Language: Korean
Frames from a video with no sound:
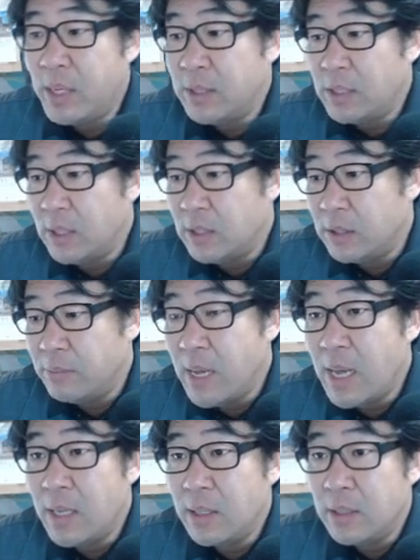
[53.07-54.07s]

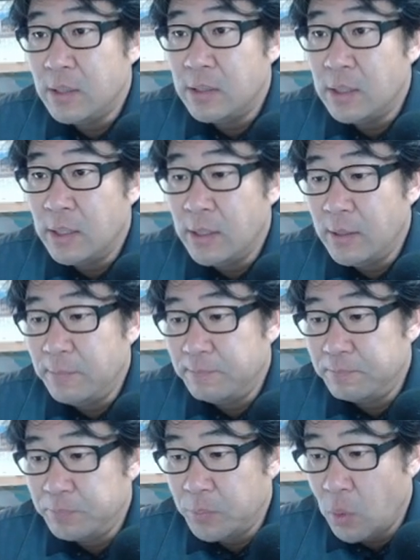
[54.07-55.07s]
아시겠지만 이제
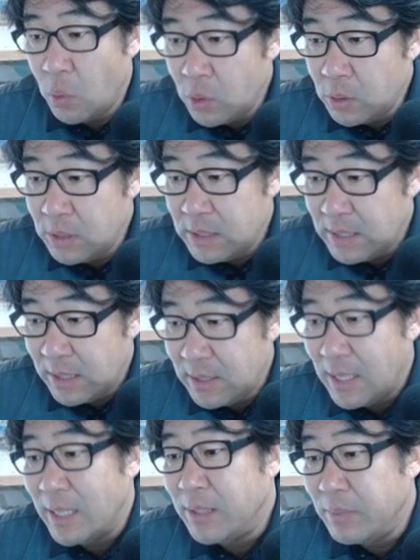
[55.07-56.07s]
그런
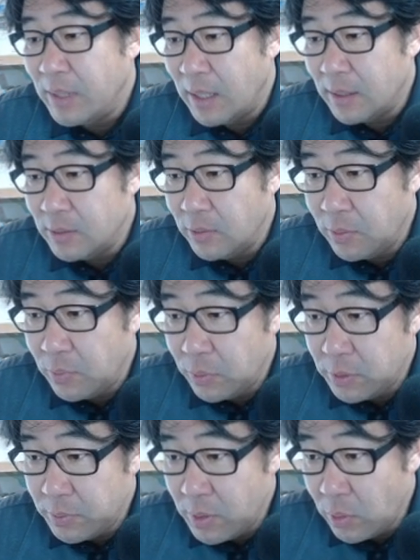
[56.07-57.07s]
디자인은 아닙니다. 여기
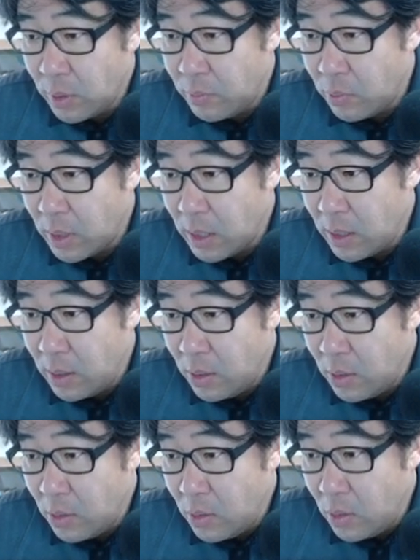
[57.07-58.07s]
보시면 이렇게 뭔가
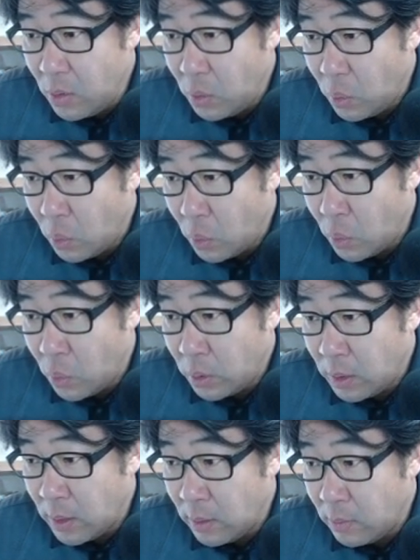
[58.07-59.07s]
이렇게